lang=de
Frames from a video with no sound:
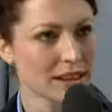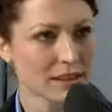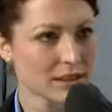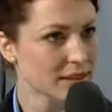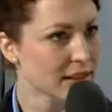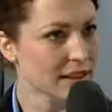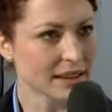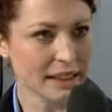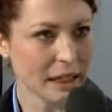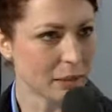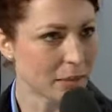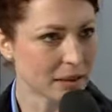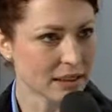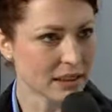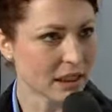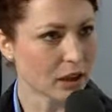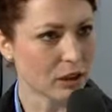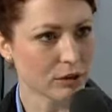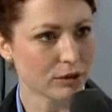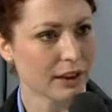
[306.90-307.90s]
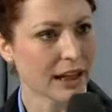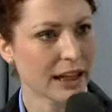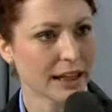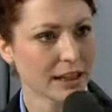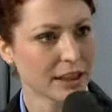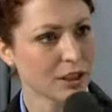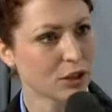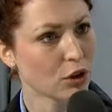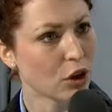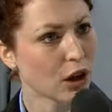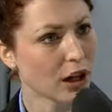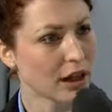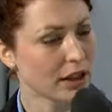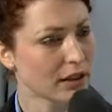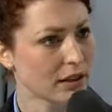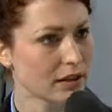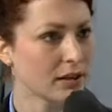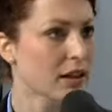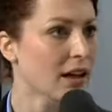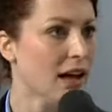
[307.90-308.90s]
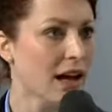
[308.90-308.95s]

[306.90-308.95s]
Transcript: ist denn der Bedarf eigentlich noch an